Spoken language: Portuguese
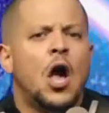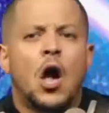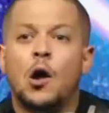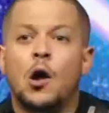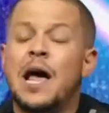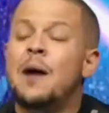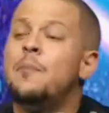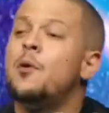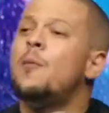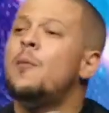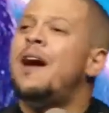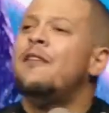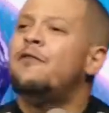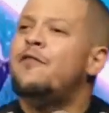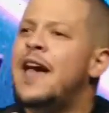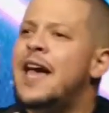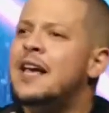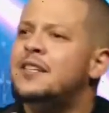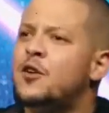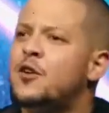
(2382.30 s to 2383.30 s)
Eu lembro uma
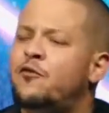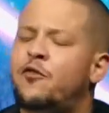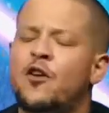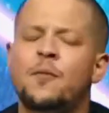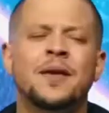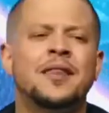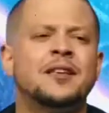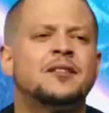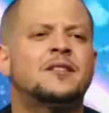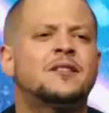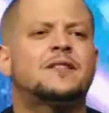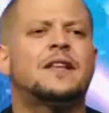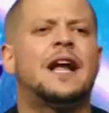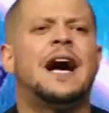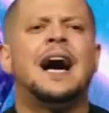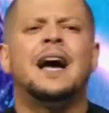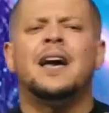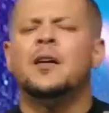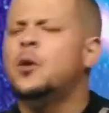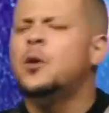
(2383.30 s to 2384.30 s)
vez, eu fui
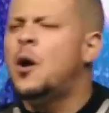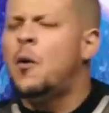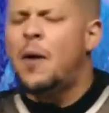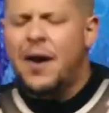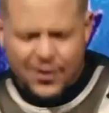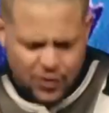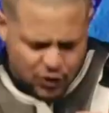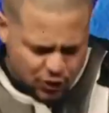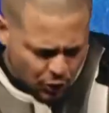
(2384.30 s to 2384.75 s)
ministrar, eu, eu era